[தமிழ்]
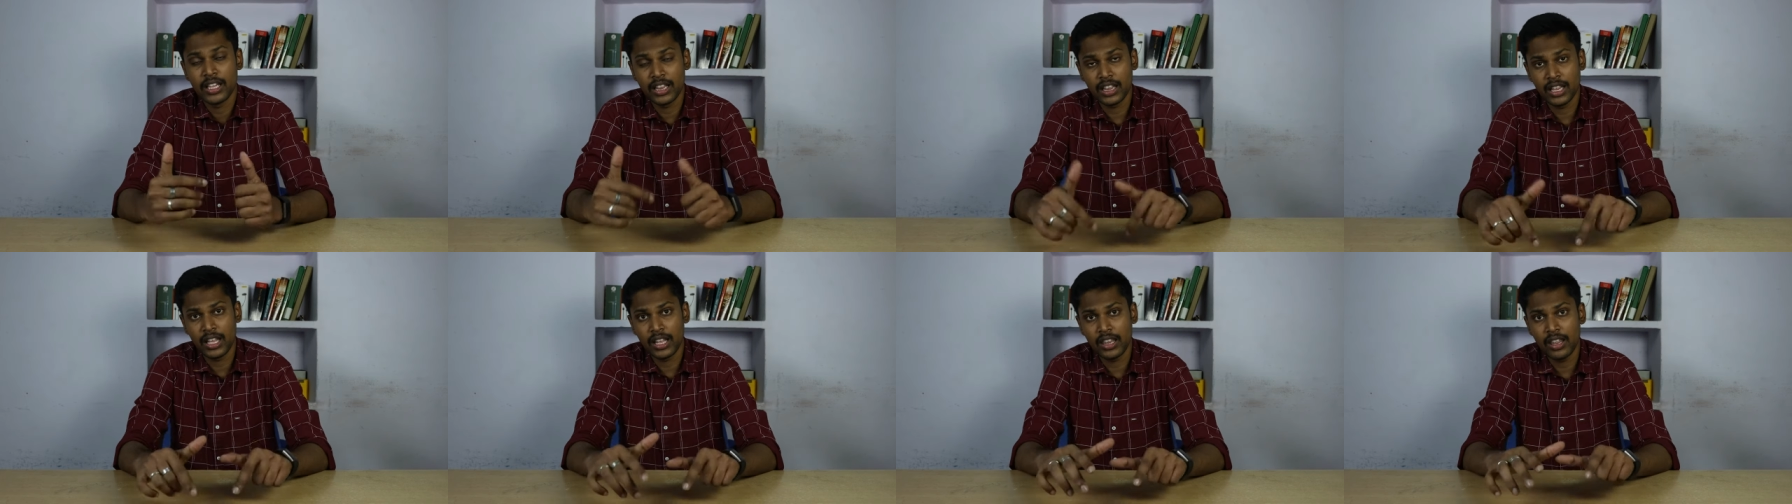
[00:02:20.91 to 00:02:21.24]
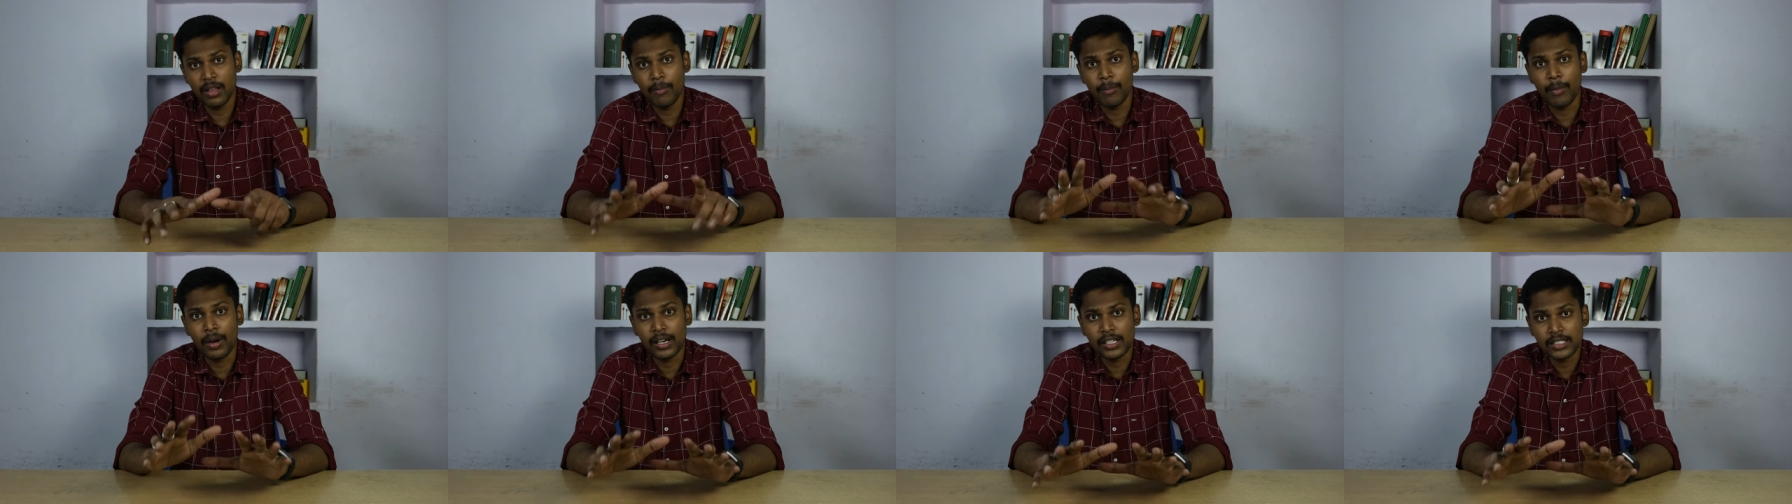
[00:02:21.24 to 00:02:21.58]
இந்த
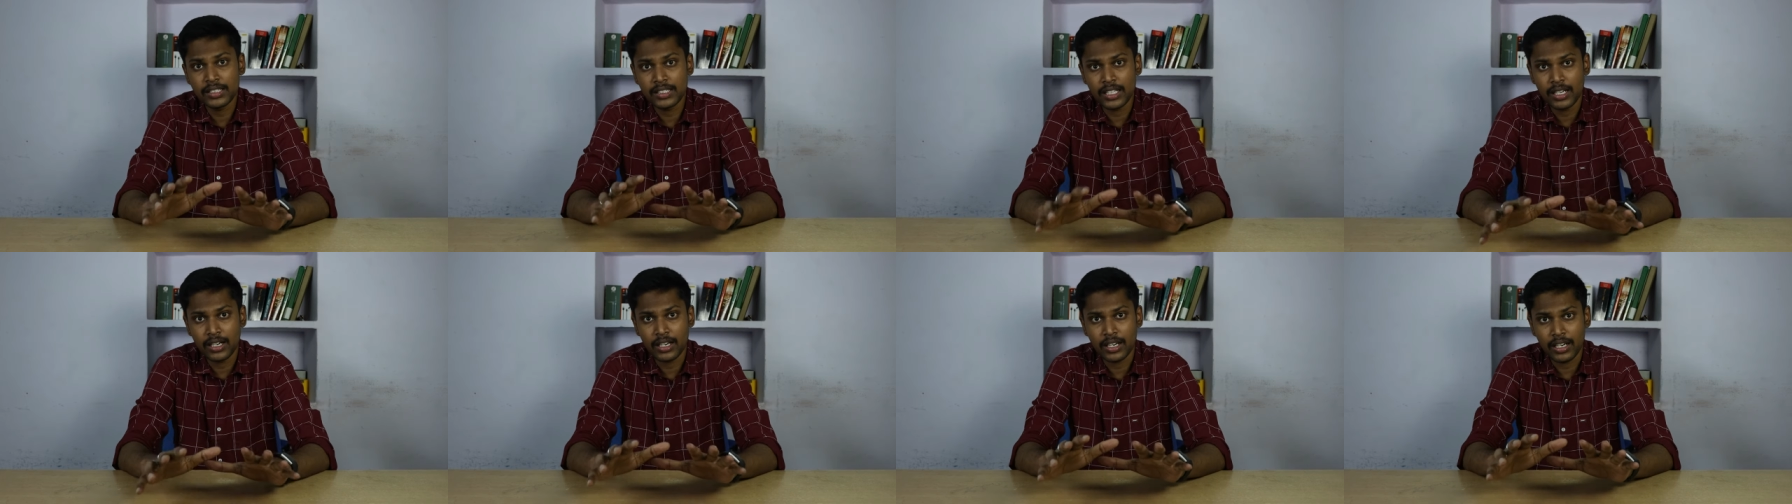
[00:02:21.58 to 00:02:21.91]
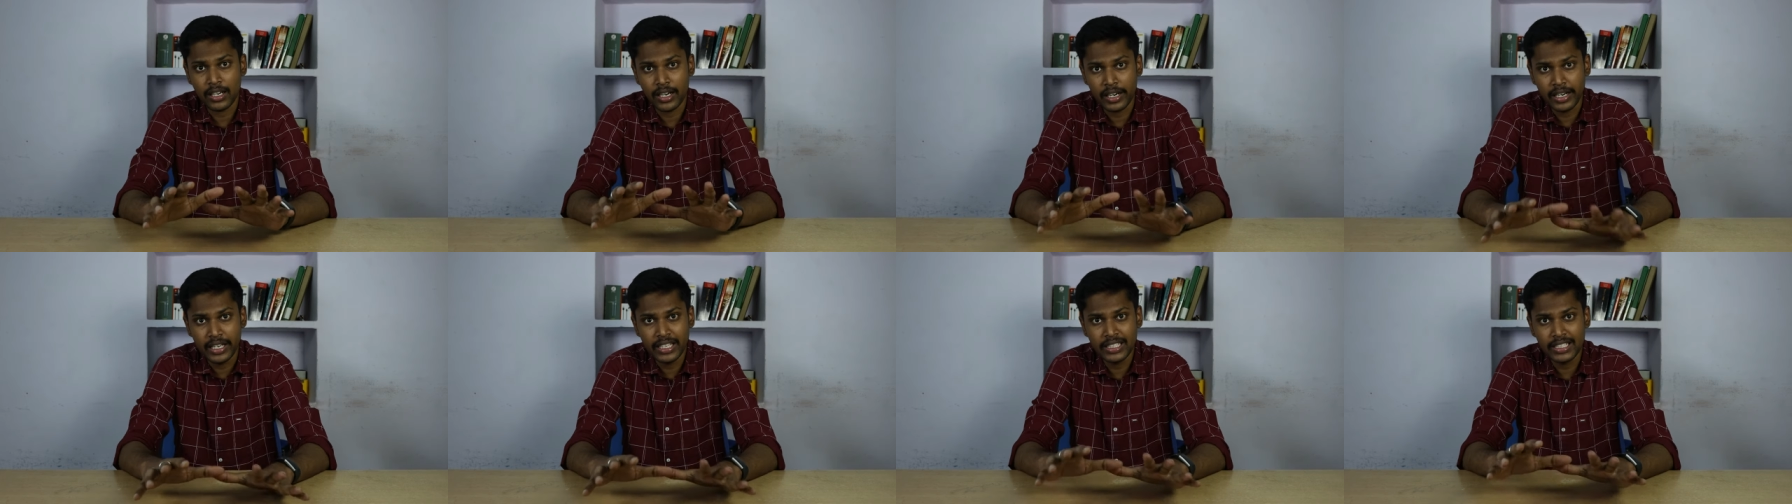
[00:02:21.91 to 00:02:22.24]
இது மாஸ்டர்
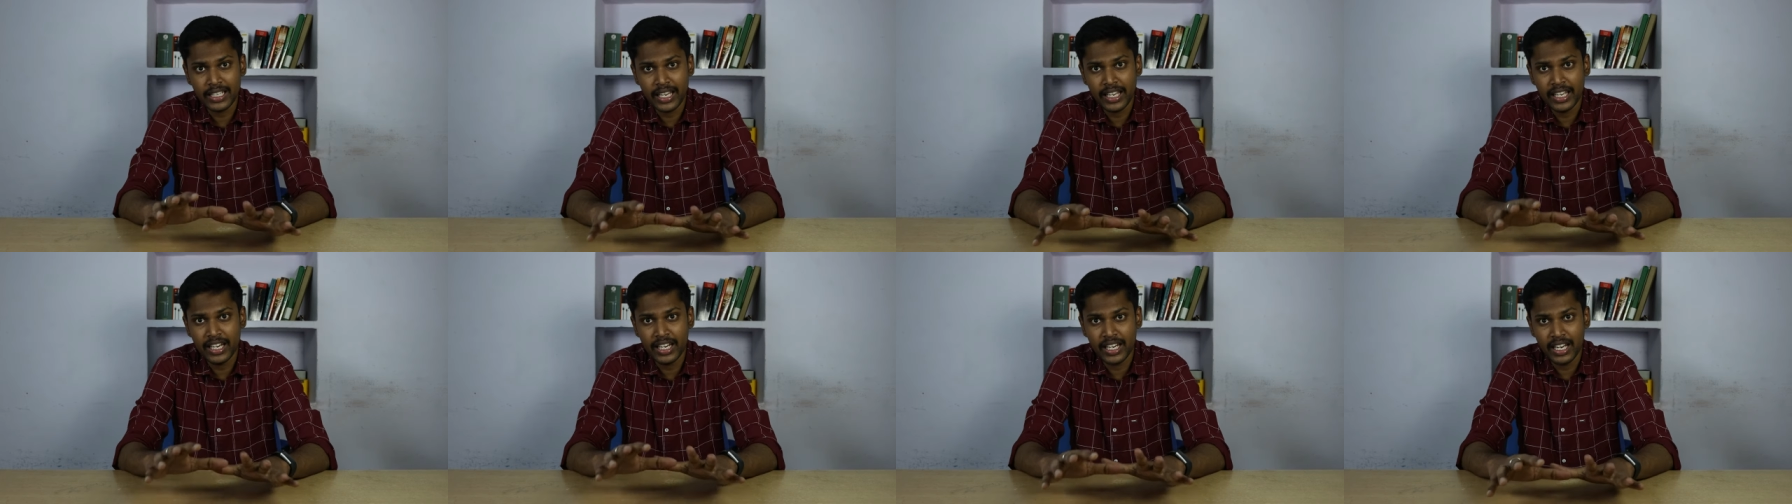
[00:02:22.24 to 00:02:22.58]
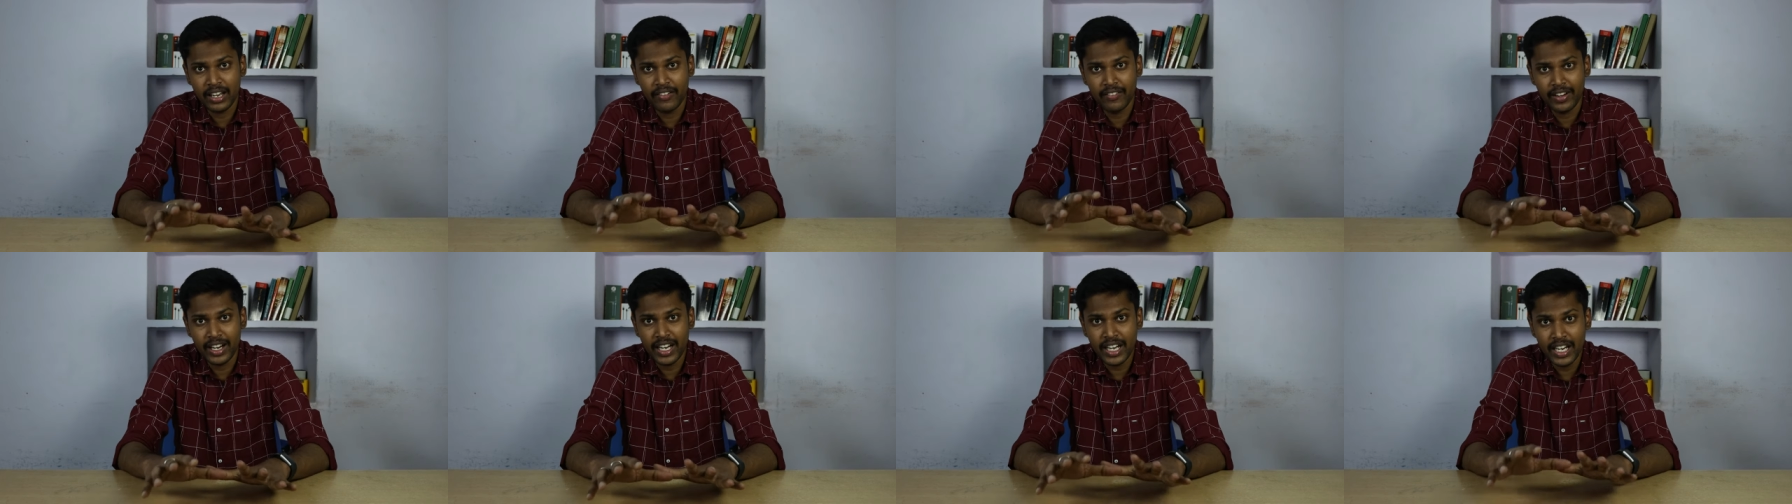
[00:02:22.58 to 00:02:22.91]
ரிலீஸ்
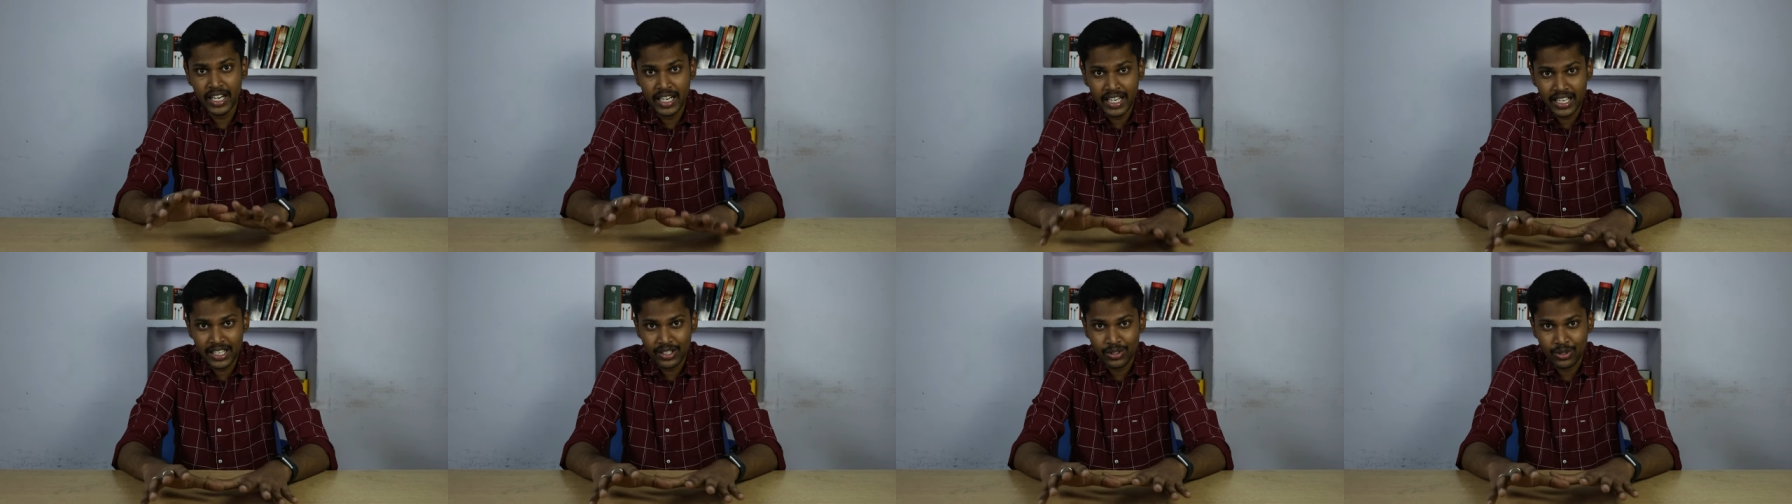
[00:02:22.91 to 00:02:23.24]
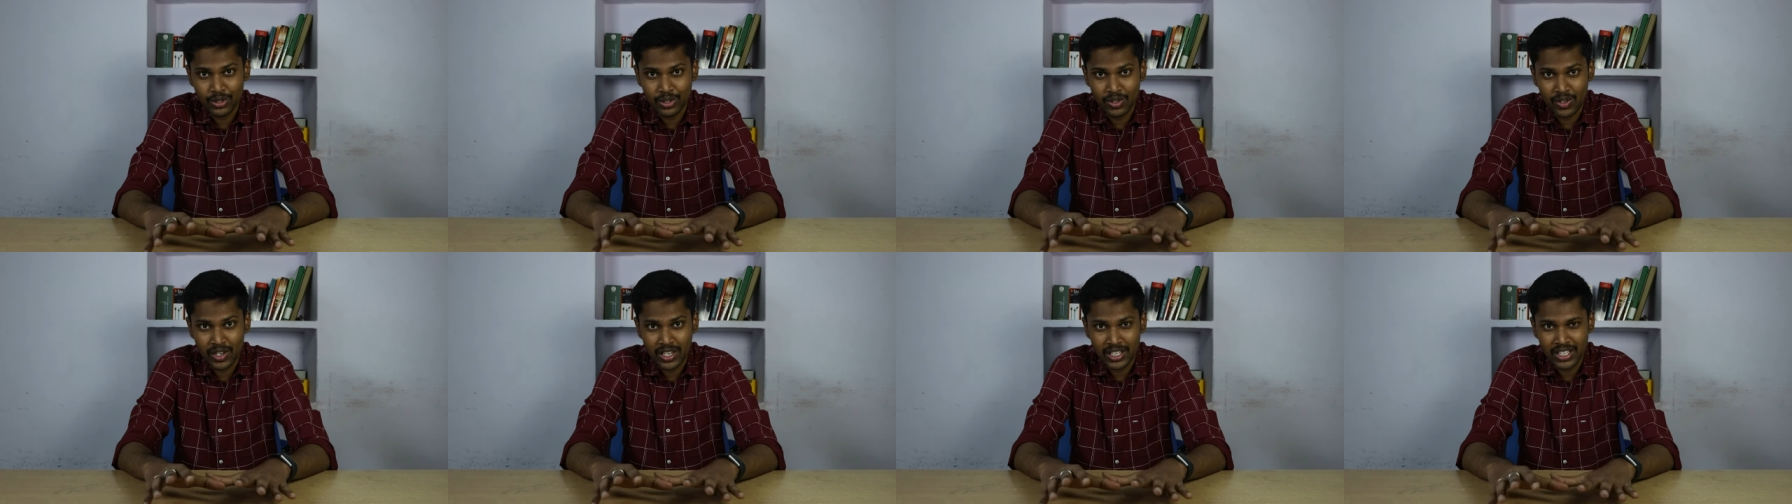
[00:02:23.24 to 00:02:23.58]
ஆகியிருக்க வேண்டிய
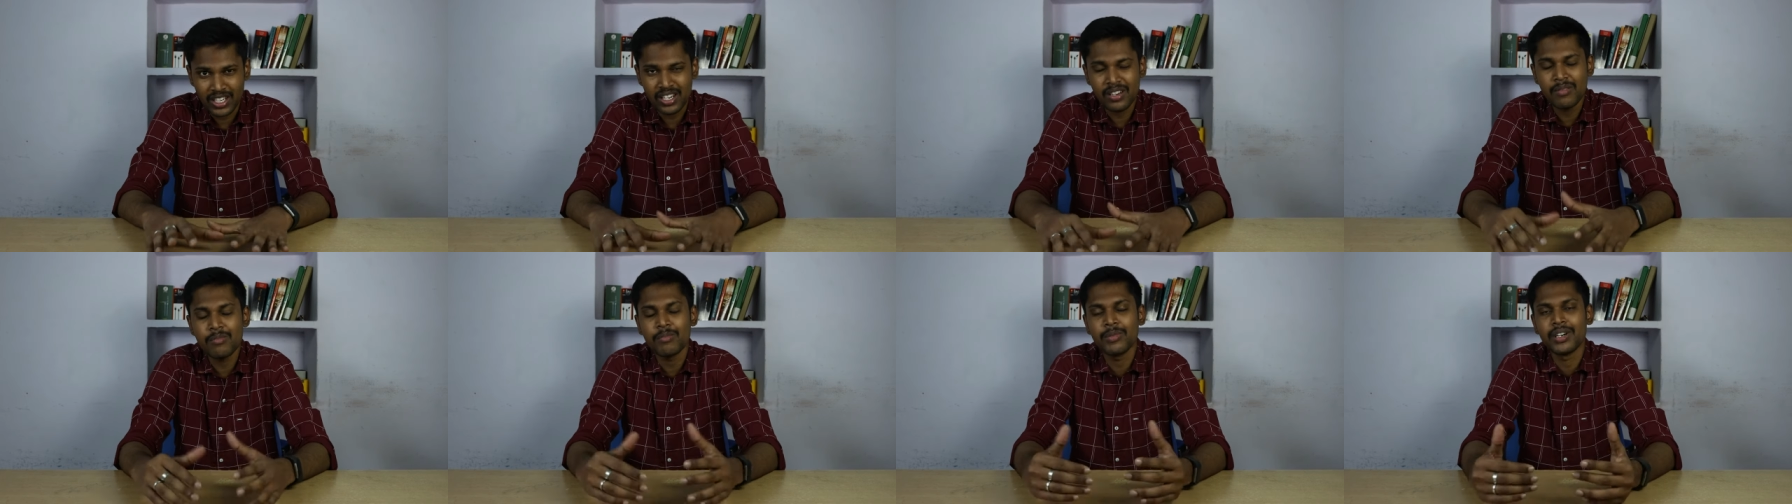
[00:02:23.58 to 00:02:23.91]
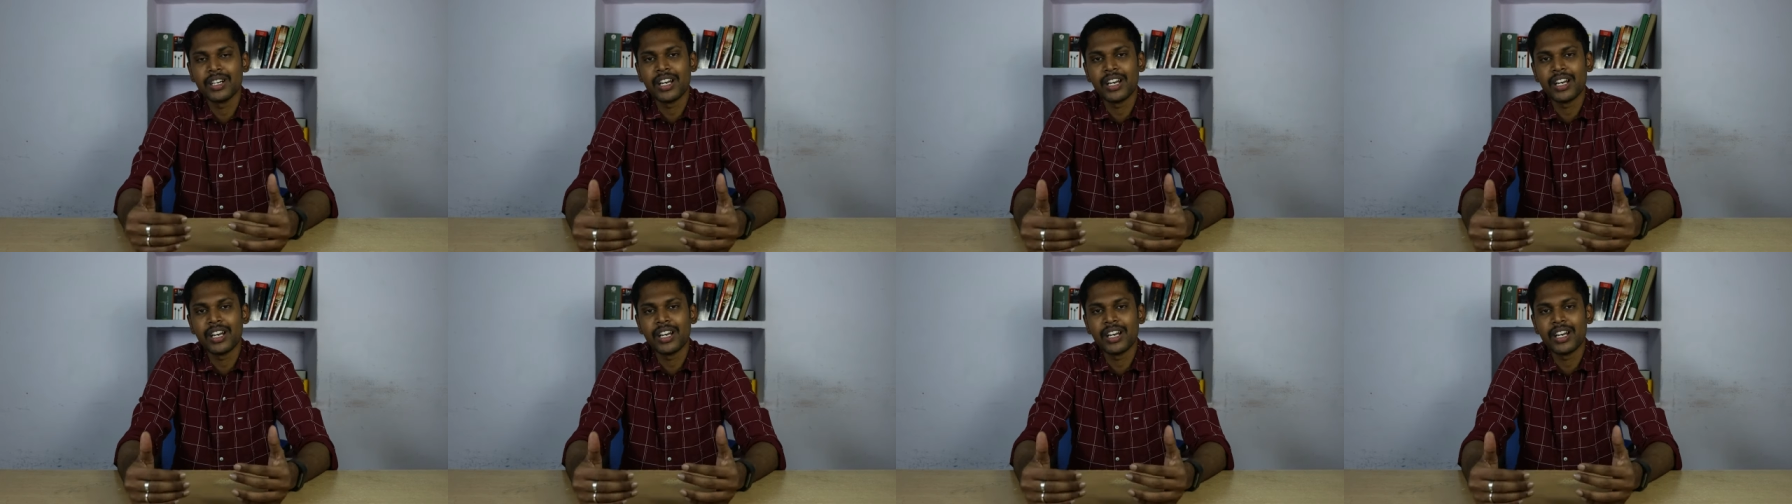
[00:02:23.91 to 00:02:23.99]
சுச்சுவேஷன்